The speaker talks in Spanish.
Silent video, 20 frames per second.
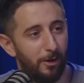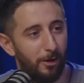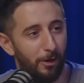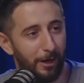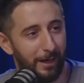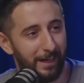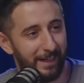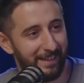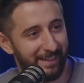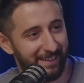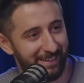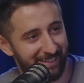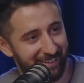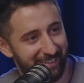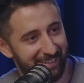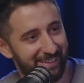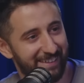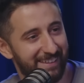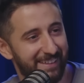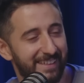Estamos en
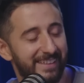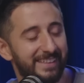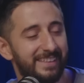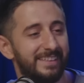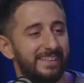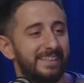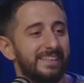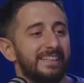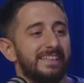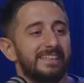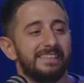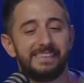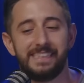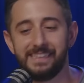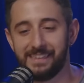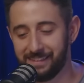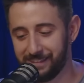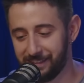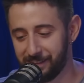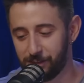nuestro prime.
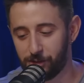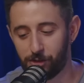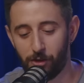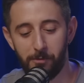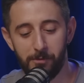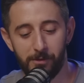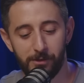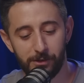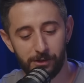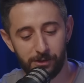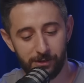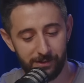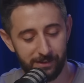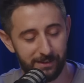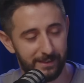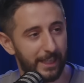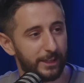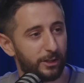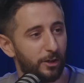Estamos en nuestro prime. ya